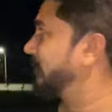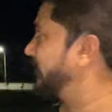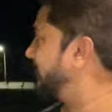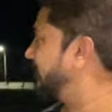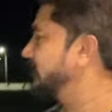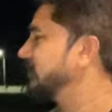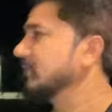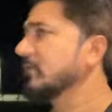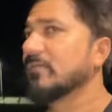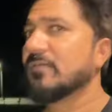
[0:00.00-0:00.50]
हुआ है
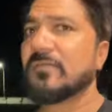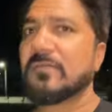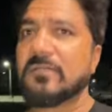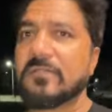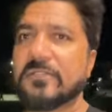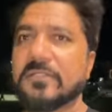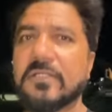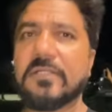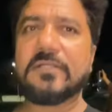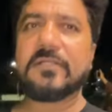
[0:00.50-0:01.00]

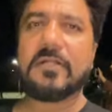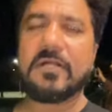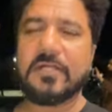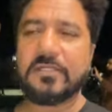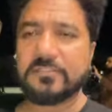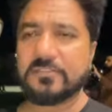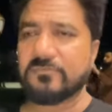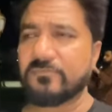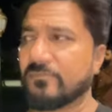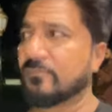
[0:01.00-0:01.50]
ये
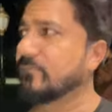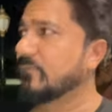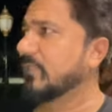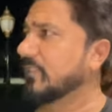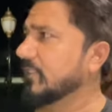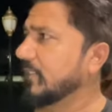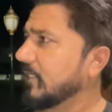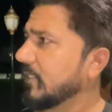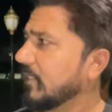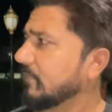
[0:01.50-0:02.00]
राहत
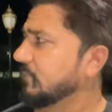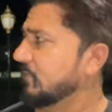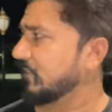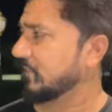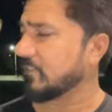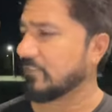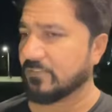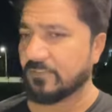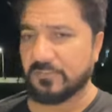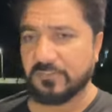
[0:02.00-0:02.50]
मन के नाम से
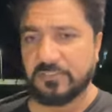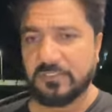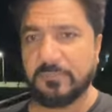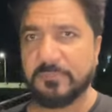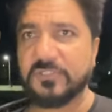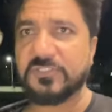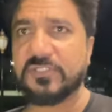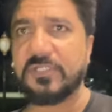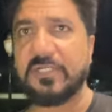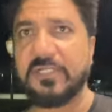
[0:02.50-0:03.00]

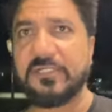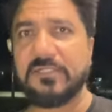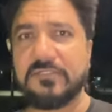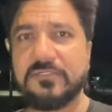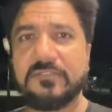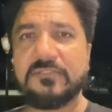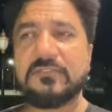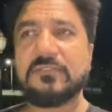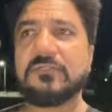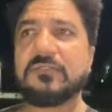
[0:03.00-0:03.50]
कमर्शल है
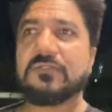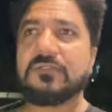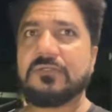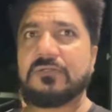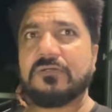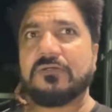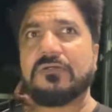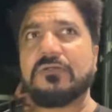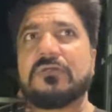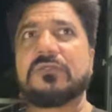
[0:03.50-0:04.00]

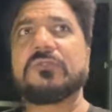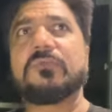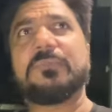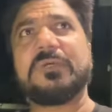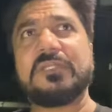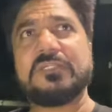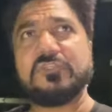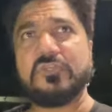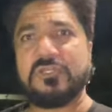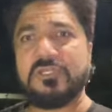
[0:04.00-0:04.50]
और
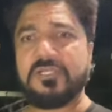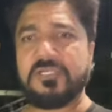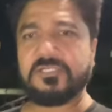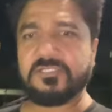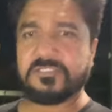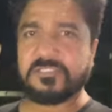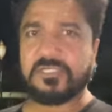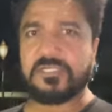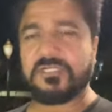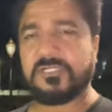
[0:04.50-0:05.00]
ऊपर जो है
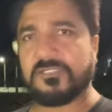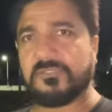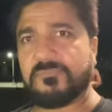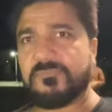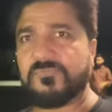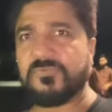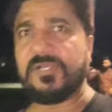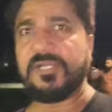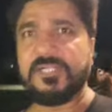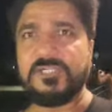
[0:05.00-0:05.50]
इसका
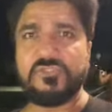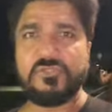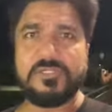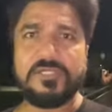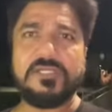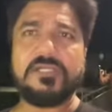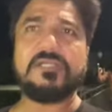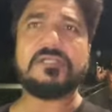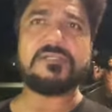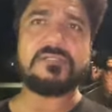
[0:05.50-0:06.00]
फ्लैट जो है
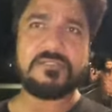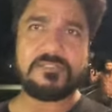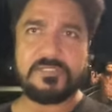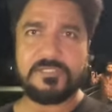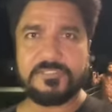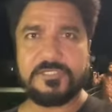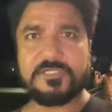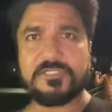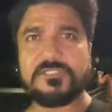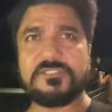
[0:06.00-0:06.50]
ना
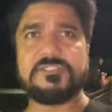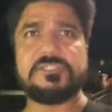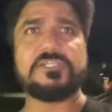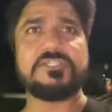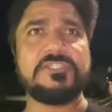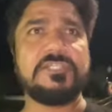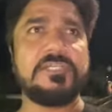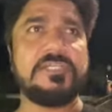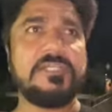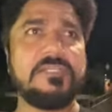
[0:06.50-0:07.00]
अंडर
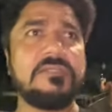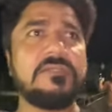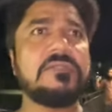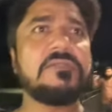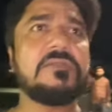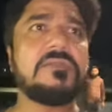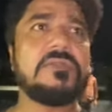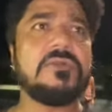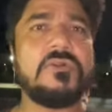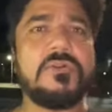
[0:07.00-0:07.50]
कंस्ट्रक्शन है
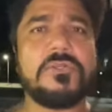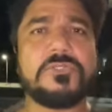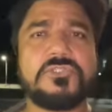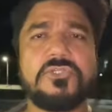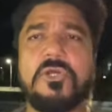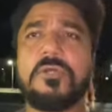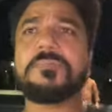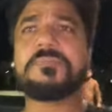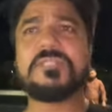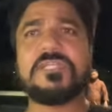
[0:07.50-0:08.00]
और
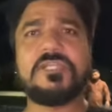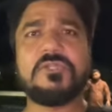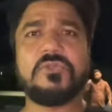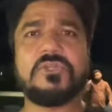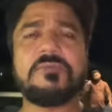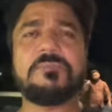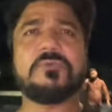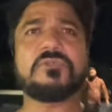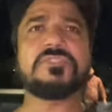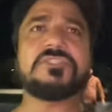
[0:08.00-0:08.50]
शॉप्स की
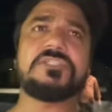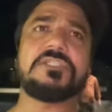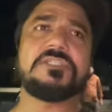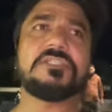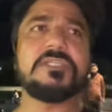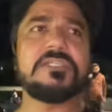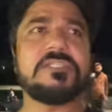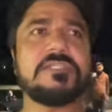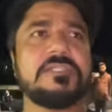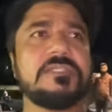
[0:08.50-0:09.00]
इन्होंने पोजीशन
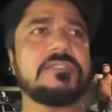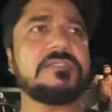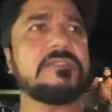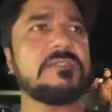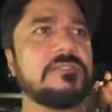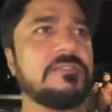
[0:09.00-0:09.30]
दे दी है